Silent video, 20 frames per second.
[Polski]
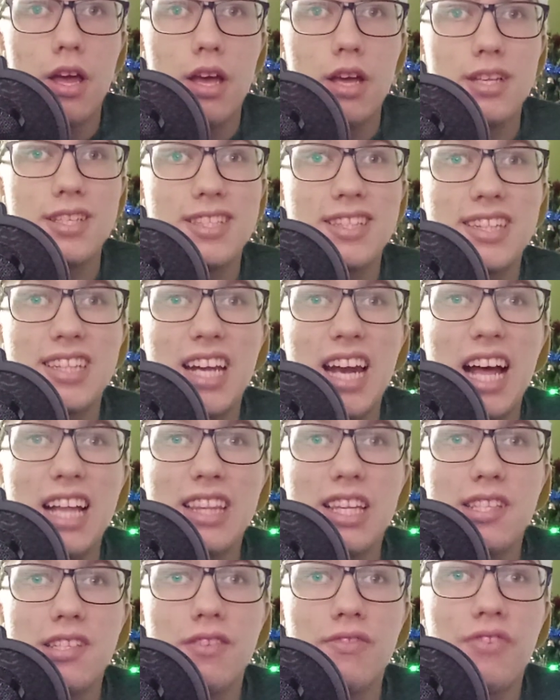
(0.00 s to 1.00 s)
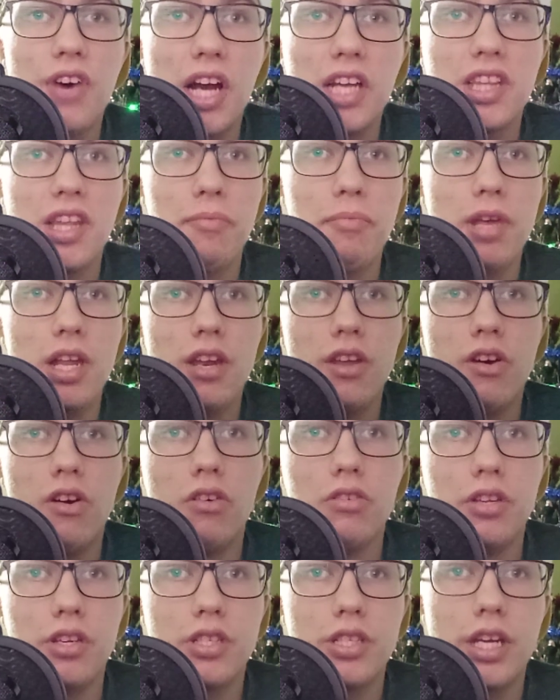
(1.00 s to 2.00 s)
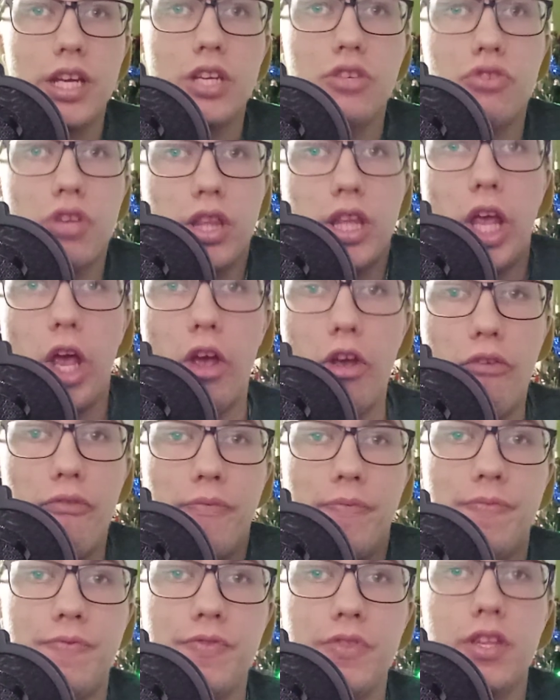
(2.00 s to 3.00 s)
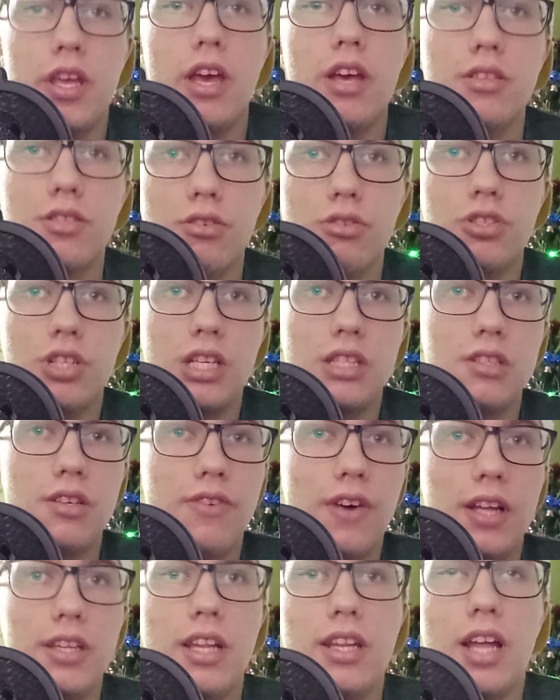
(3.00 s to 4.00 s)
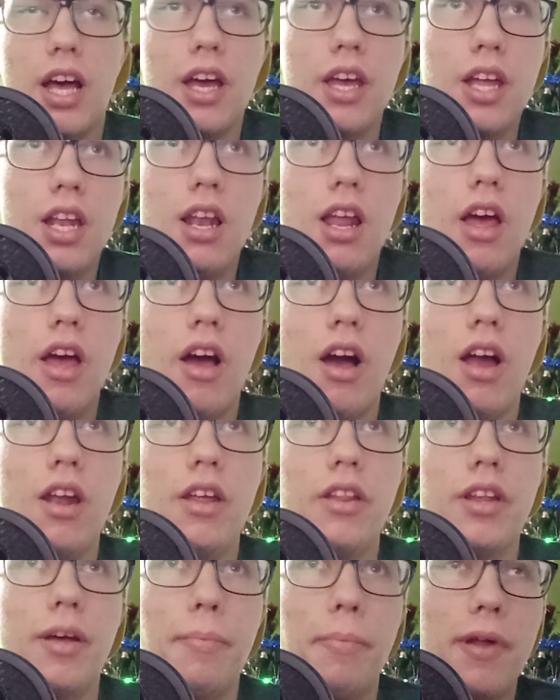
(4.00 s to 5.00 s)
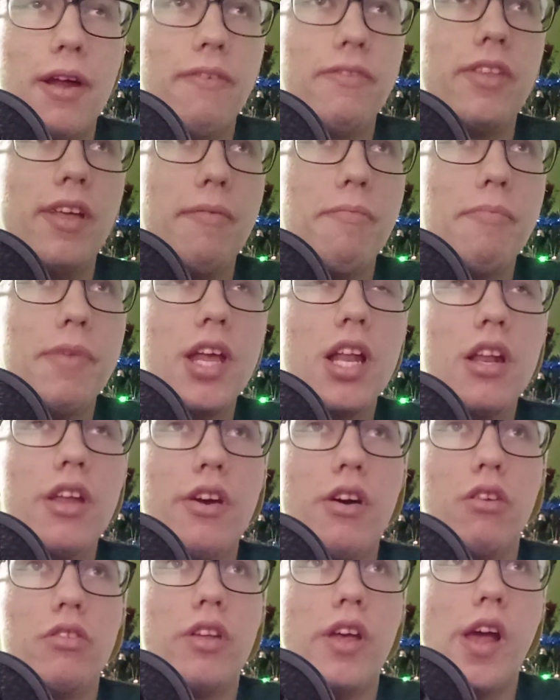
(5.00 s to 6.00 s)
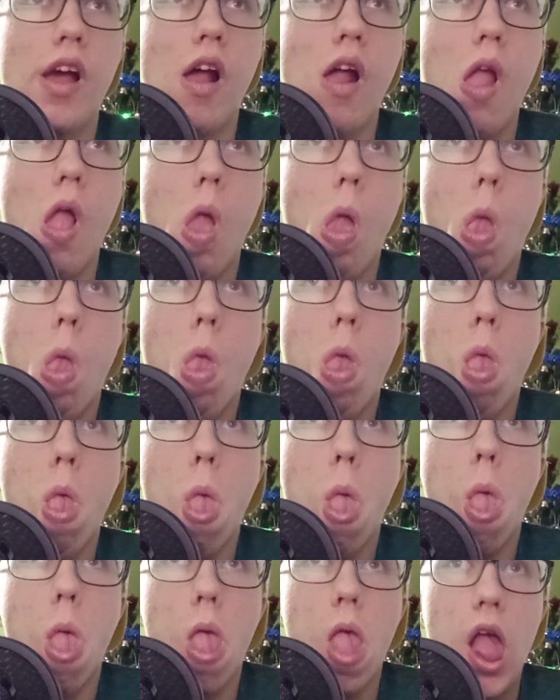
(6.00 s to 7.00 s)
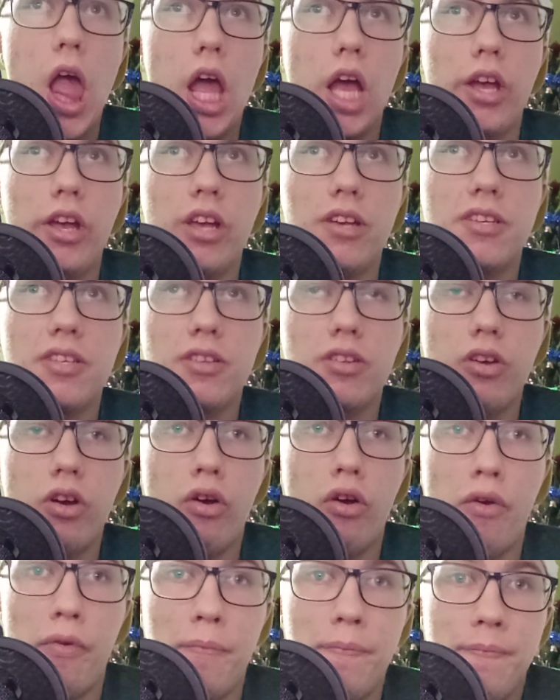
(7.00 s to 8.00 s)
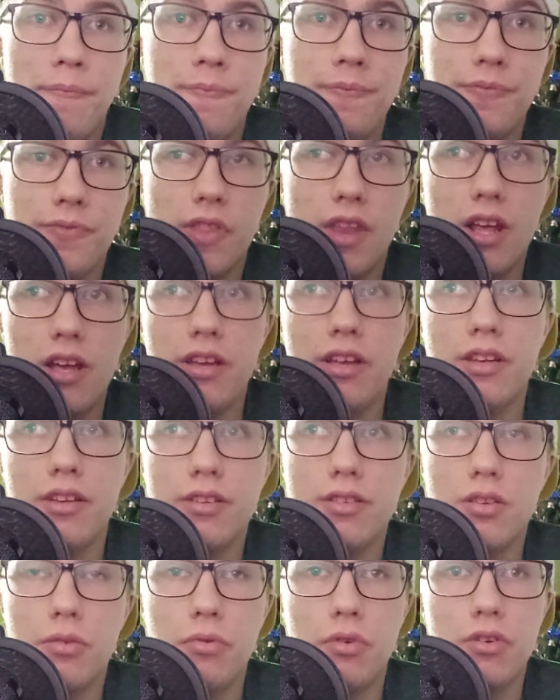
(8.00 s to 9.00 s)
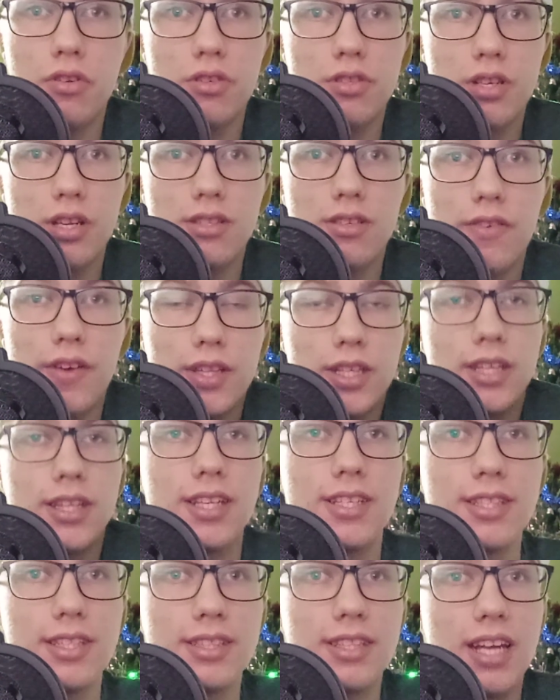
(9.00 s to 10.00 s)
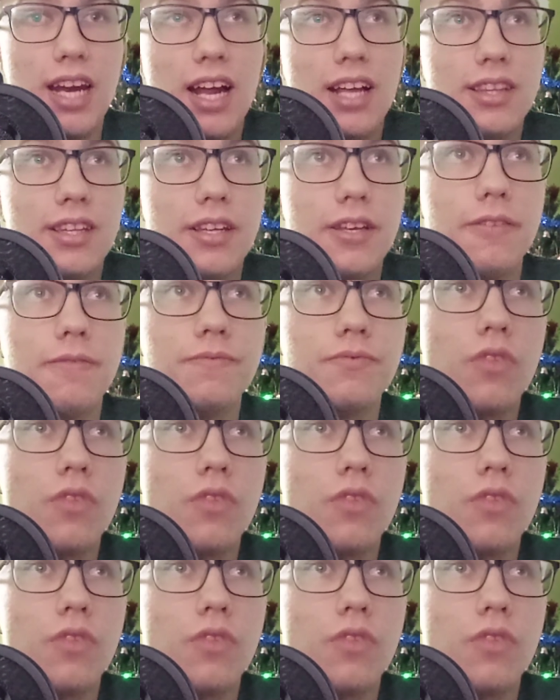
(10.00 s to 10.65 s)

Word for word: straty są warte miliony, że jeszcze te nie jest oszacowane na ile, ale naprawdę miliony jest to, y, są oszacowane te straty.